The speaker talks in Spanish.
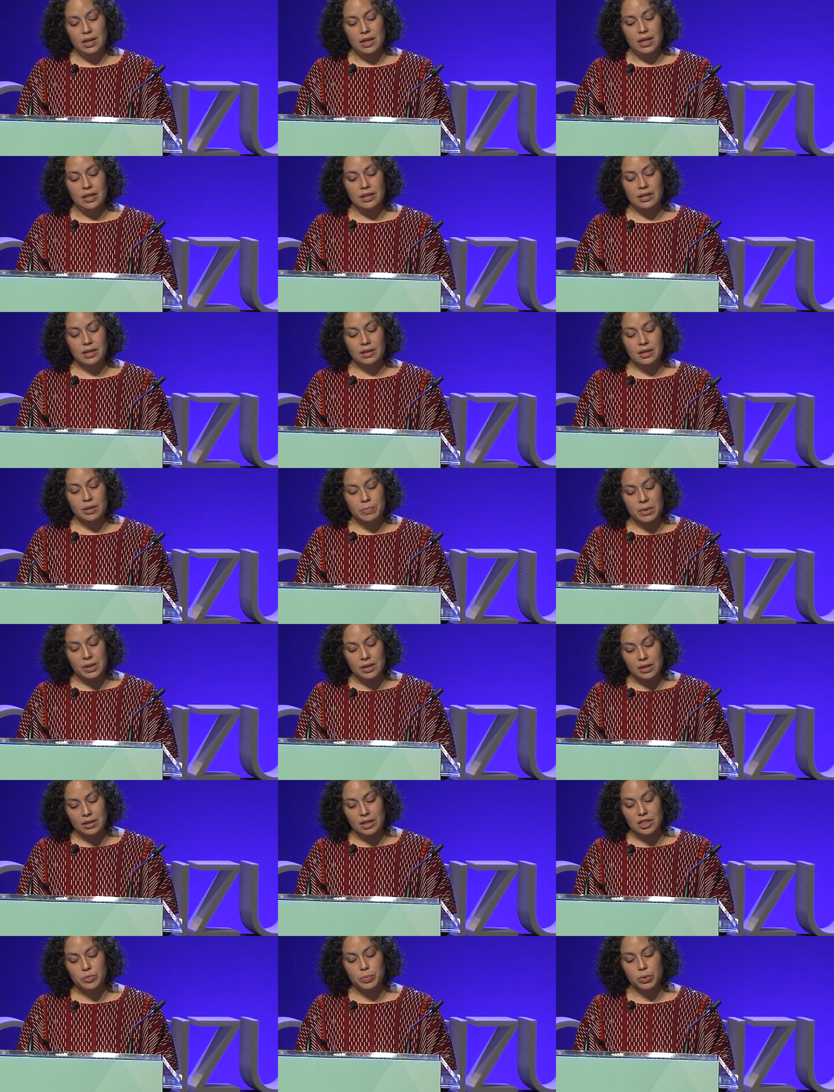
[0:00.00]
y tiene
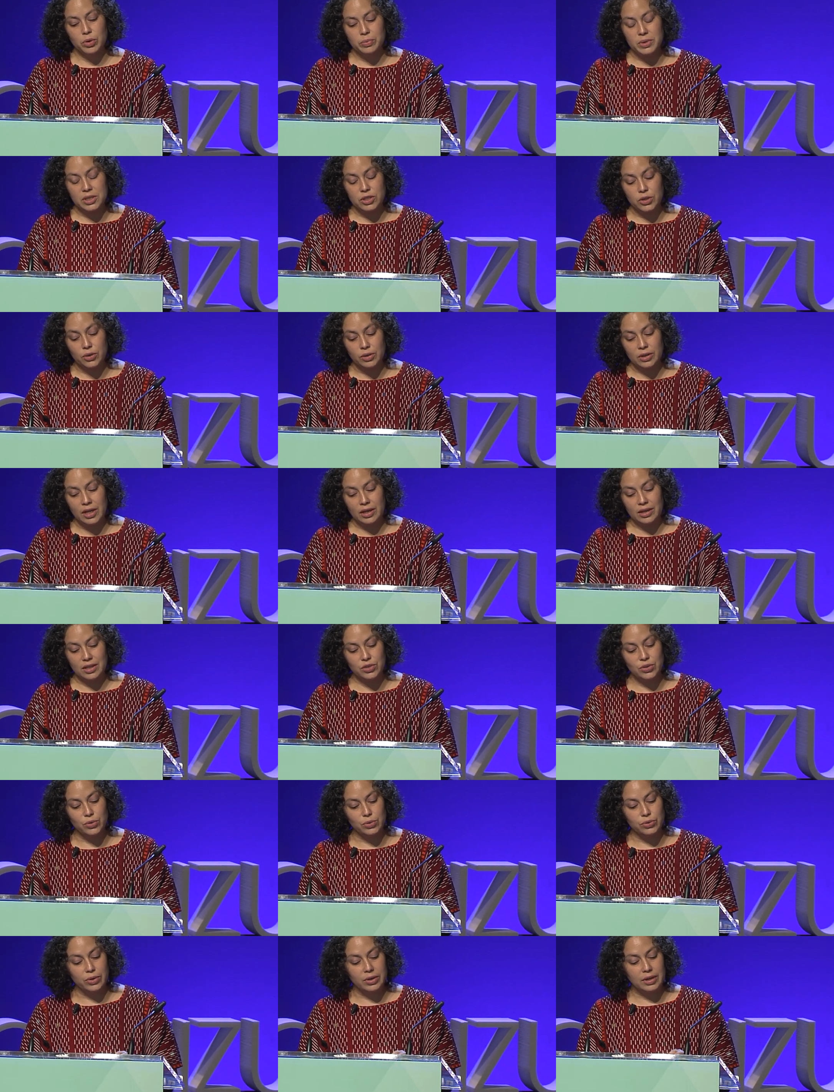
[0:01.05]
medidas provisionales
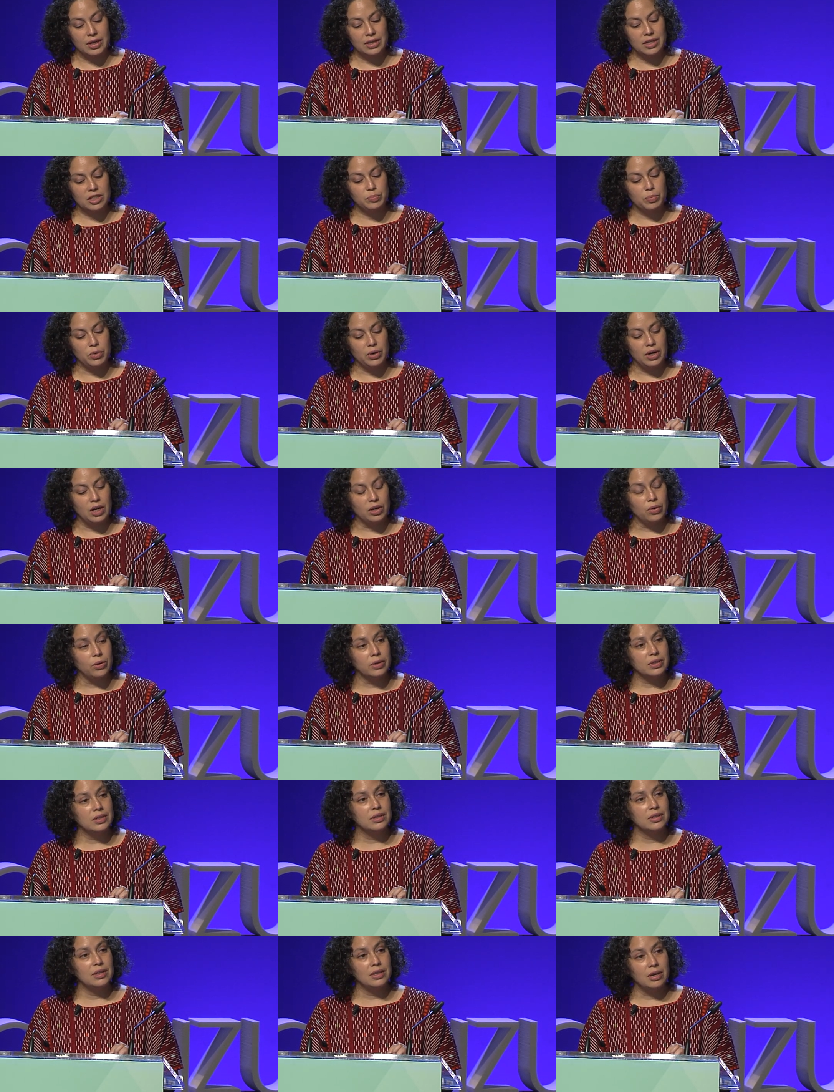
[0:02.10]
otorgadas por la
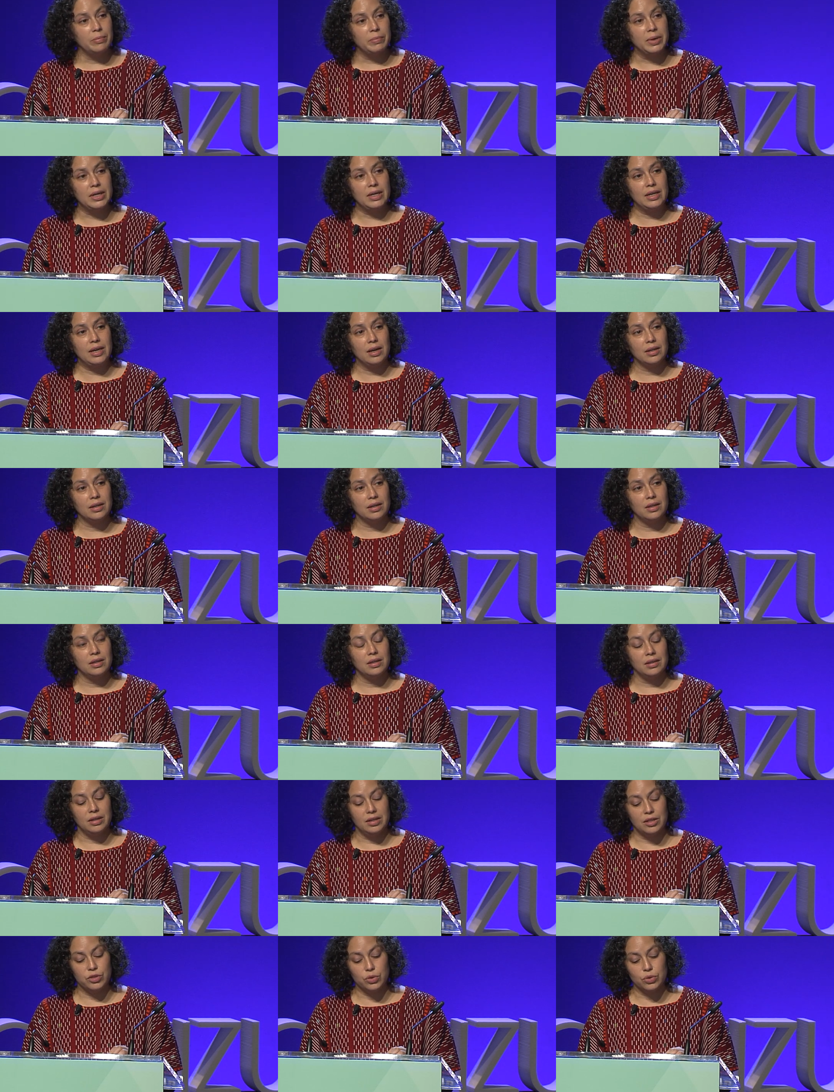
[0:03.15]
Corte Interamericana de
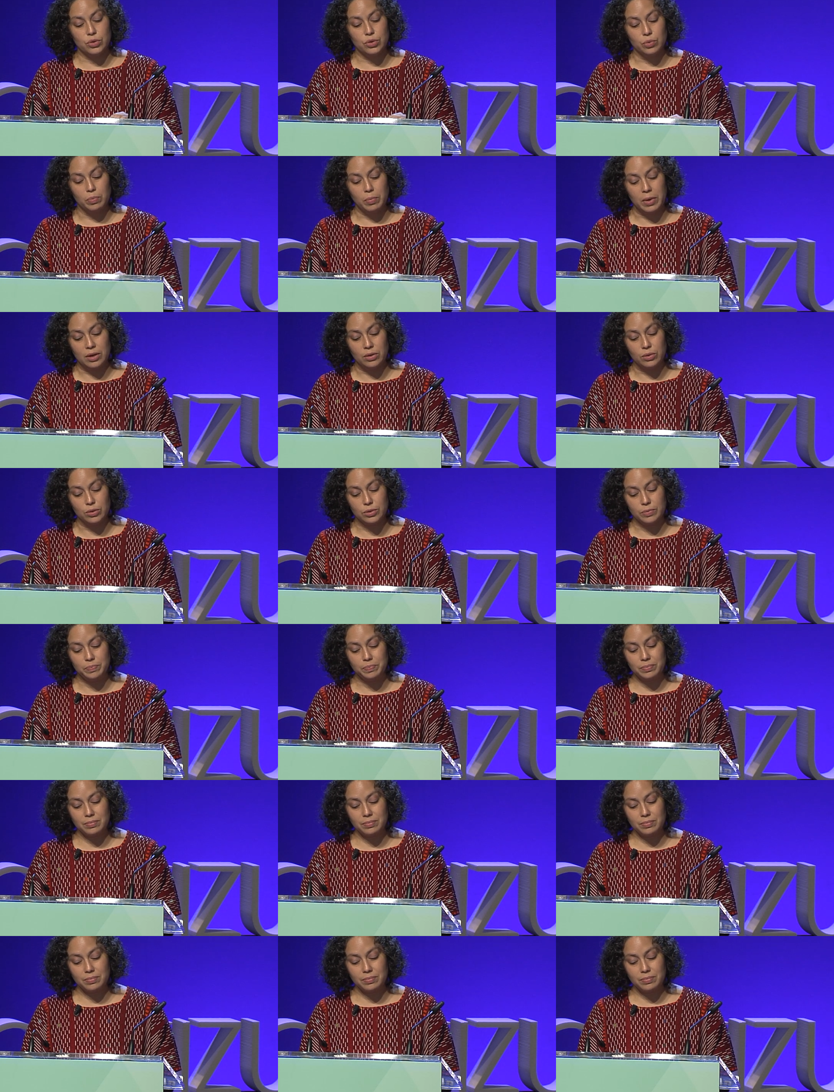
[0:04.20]
Derechos Humanos